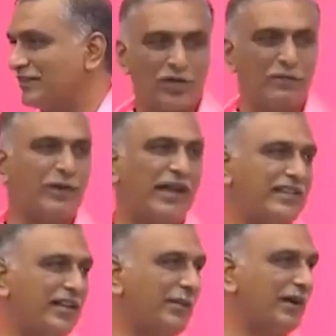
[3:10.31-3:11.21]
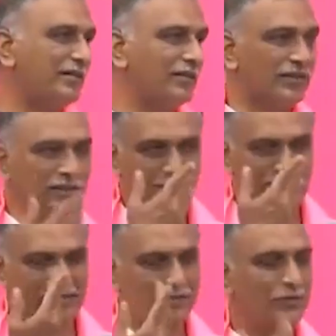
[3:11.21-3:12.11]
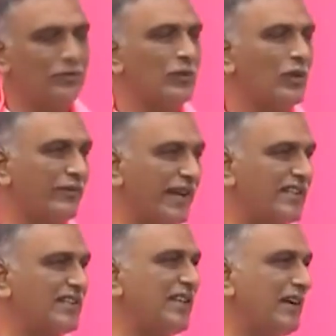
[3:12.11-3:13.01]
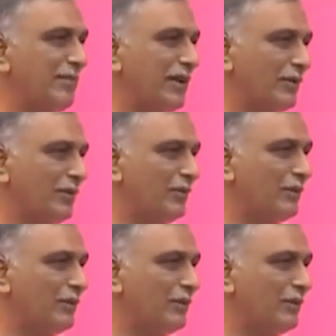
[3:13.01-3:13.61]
ఒకప్పుడు హైదరాబాద్ మనకు ఒక వ్యాక్సిన్ హబ్